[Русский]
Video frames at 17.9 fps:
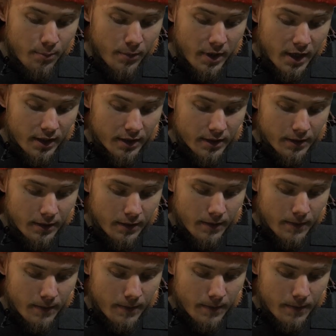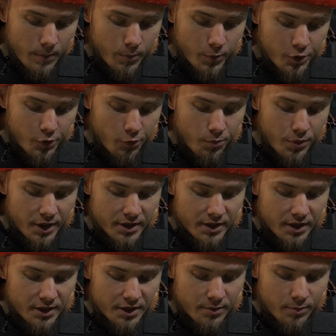до марта. Почему
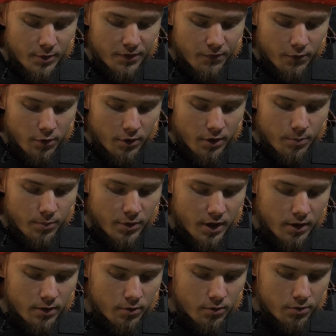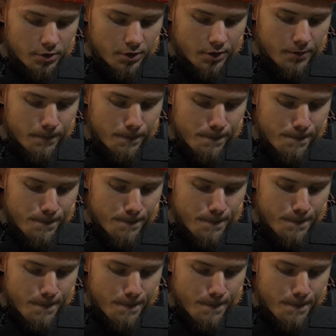перестал снимать влоги по катушке?